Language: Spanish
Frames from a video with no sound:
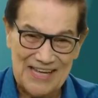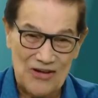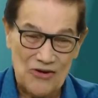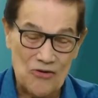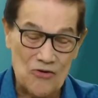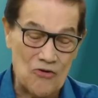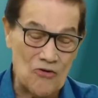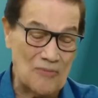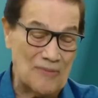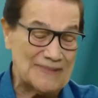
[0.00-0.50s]

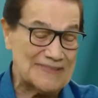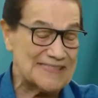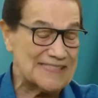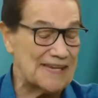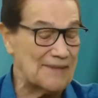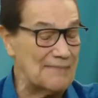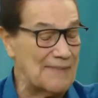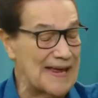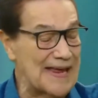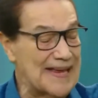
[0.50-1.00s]
Unas
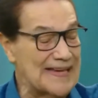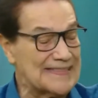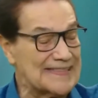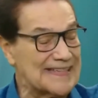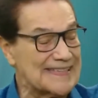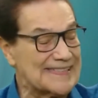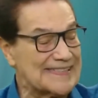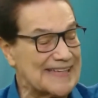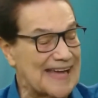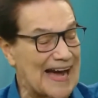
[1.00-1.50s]
semillas
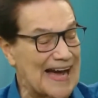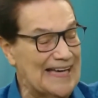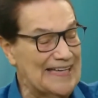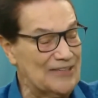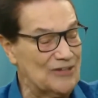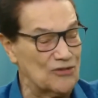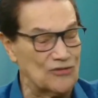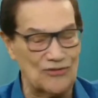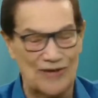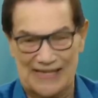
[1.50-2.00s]

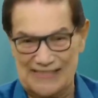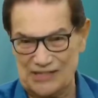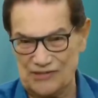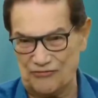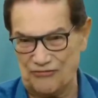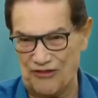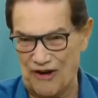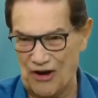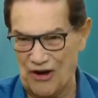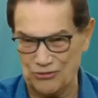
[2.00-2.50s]
cayeron en el
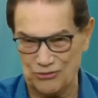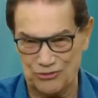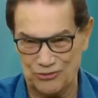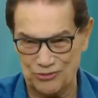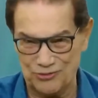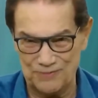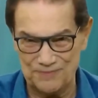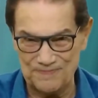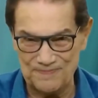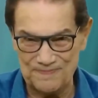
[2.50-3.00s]
asfalto,
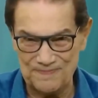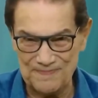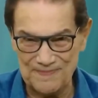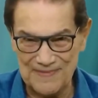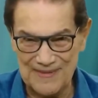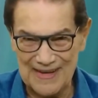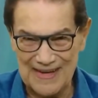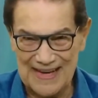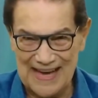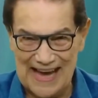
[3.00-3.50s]

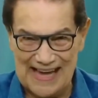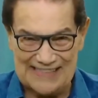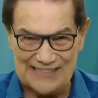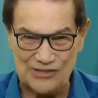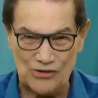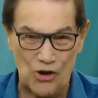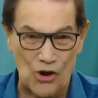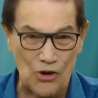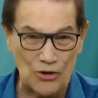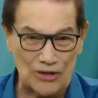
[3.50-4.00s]

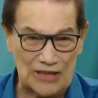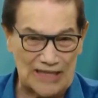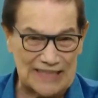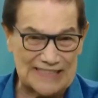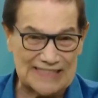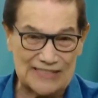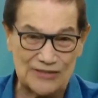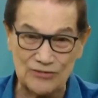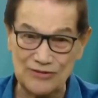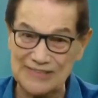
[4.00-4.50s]
pero otras
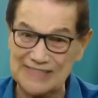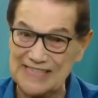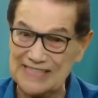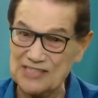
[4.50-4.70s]
entre las